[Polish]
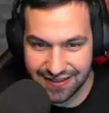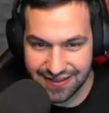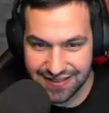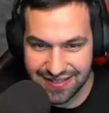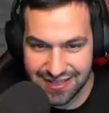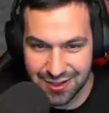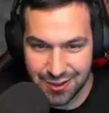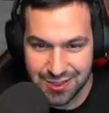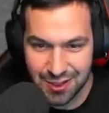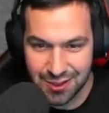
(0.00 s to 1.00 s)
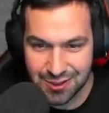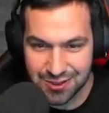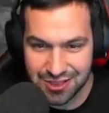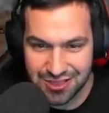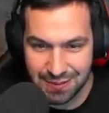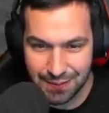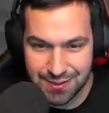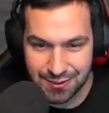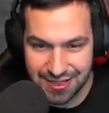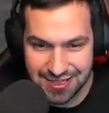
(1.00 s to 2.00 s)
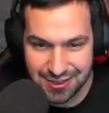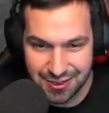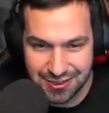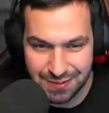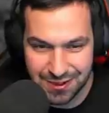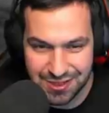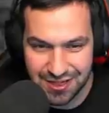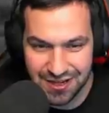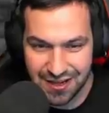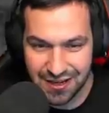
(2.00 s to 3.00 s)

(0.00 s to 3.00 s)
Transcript: się. Citrox, chodź, chociaż ty mnie posłuchaj, Citrox, proszę.